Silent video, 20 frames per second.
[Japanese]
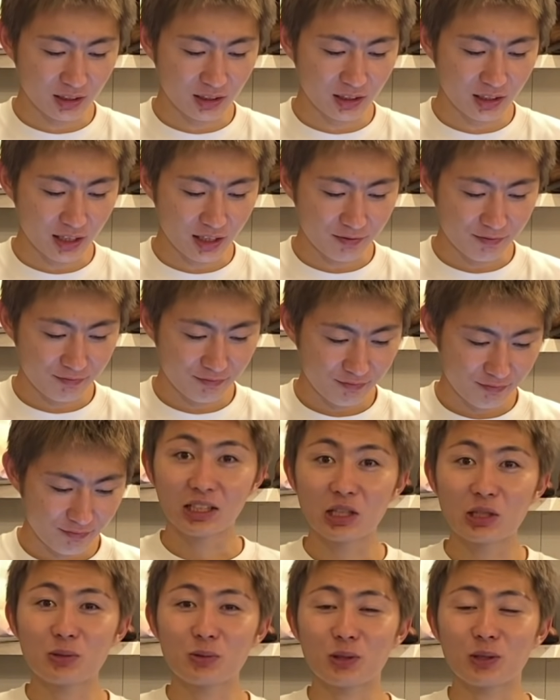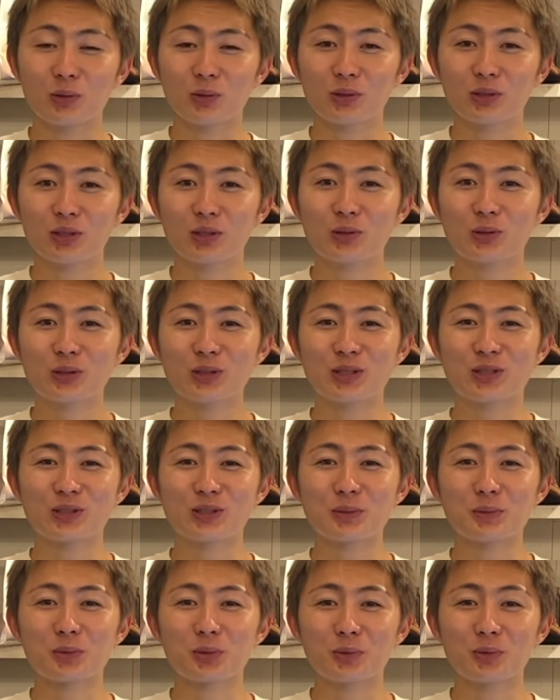いて大丈夫かな俺一個一個
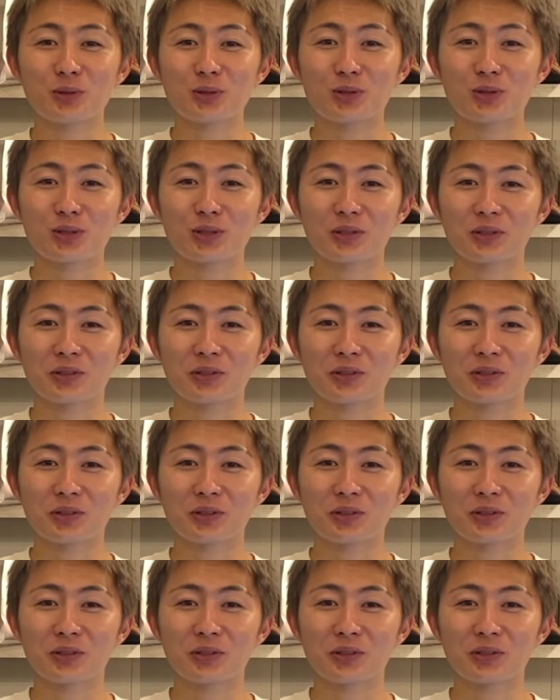全部コメントしよるけど